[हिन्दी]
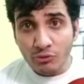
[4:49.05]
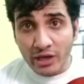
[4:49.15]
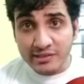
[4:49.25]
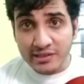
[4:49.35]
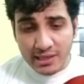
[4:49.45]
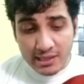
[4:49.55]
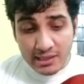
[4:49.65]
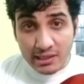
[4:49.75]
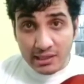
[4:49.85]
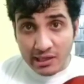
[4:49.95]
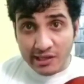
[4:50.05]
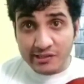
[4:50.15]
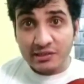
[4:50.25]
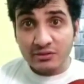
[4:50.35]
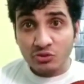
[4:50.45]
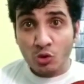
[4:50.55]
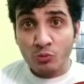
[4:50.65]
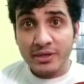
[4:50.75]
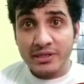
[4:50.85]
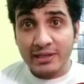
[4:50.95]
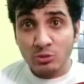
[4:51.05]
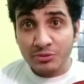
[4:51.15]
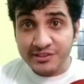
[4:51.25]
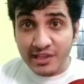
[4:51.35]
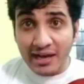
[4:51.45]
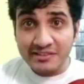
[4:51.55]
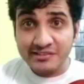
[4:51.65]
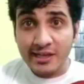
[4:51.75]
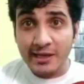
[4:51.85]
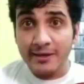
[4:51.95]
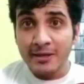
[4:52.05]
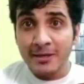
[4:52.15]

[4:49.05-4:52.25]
वैसे ही इस इंस्ट्रूमेंट की जो सांस है